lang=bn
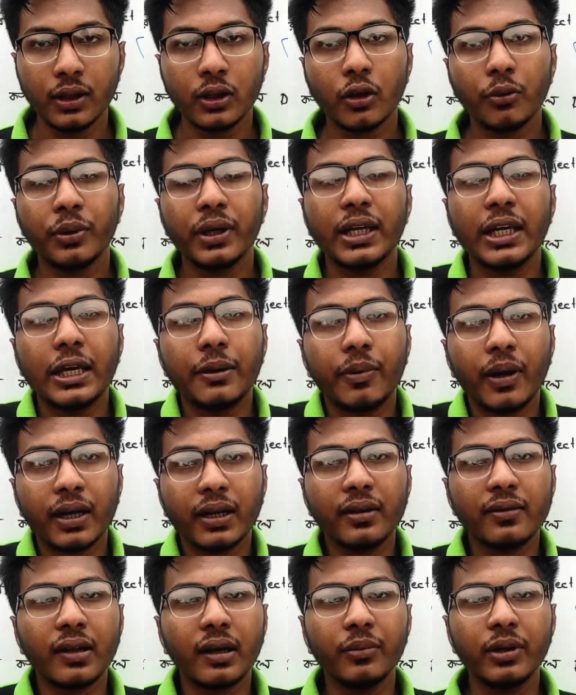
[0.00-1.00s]
তবে
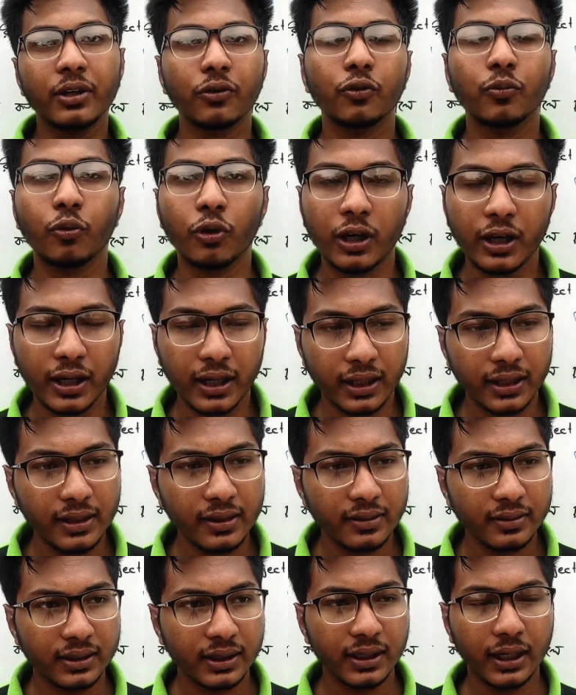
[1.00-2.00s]
এভারেজ আমি একটু বলে রাখি
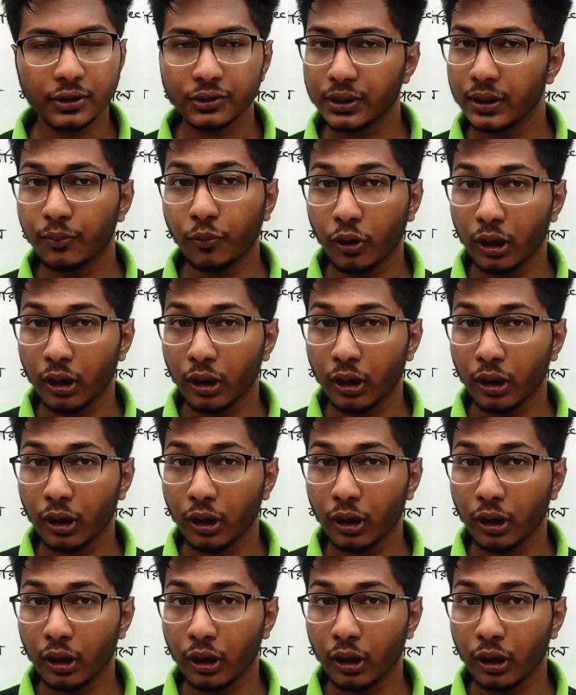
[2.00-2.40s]
যে এটা আসলে